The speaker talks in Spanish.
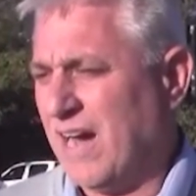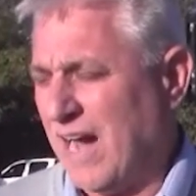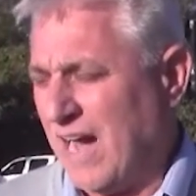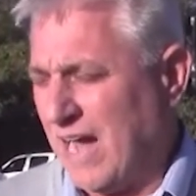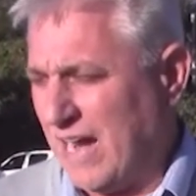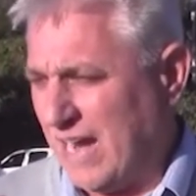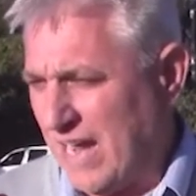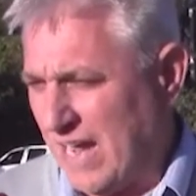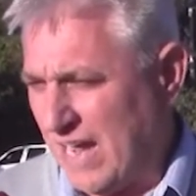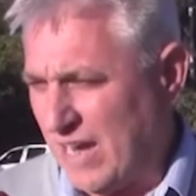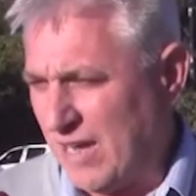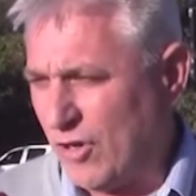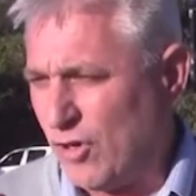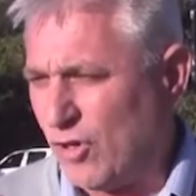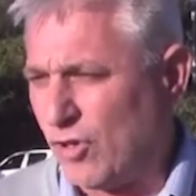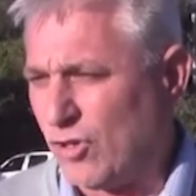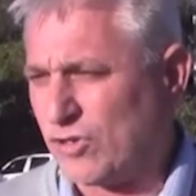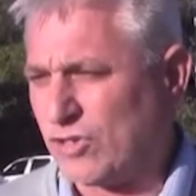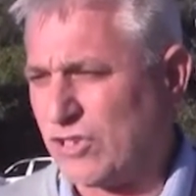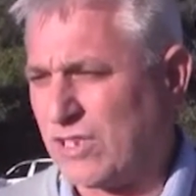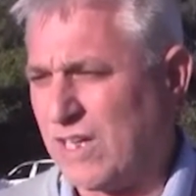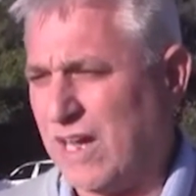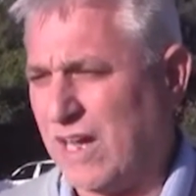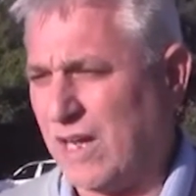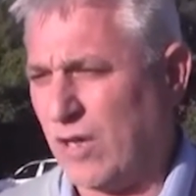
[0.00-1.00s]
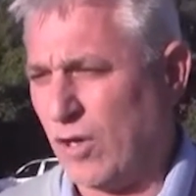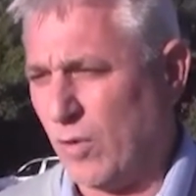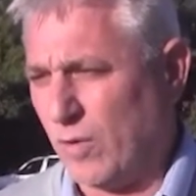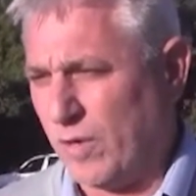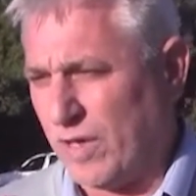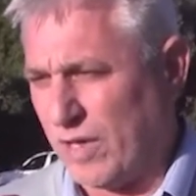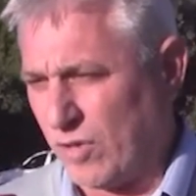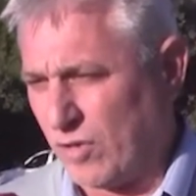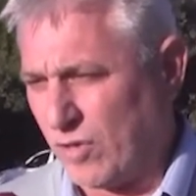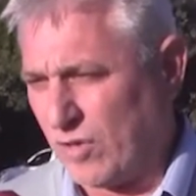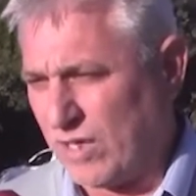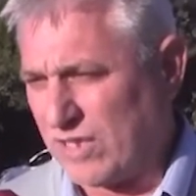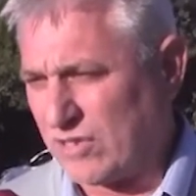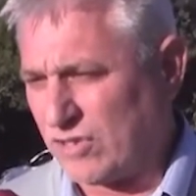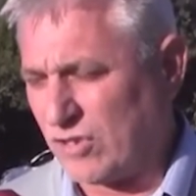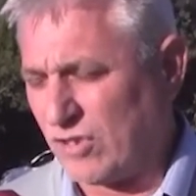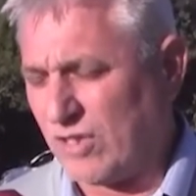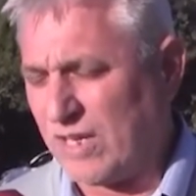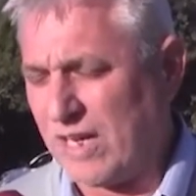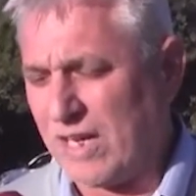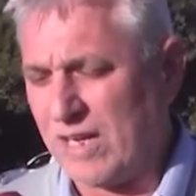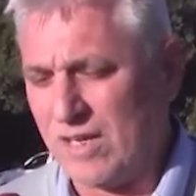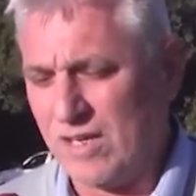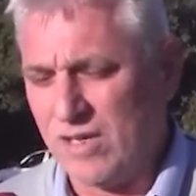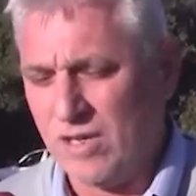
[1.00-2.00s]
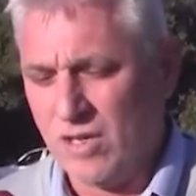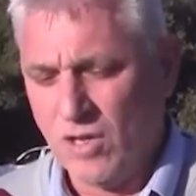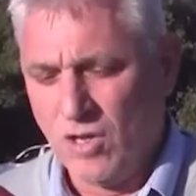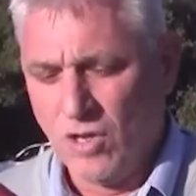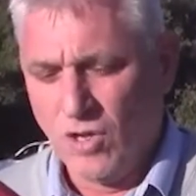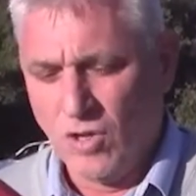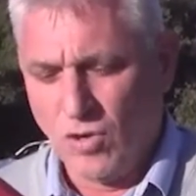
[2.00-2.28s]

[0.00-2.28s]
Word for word: a la ENOSA, al Gobierno Nacional,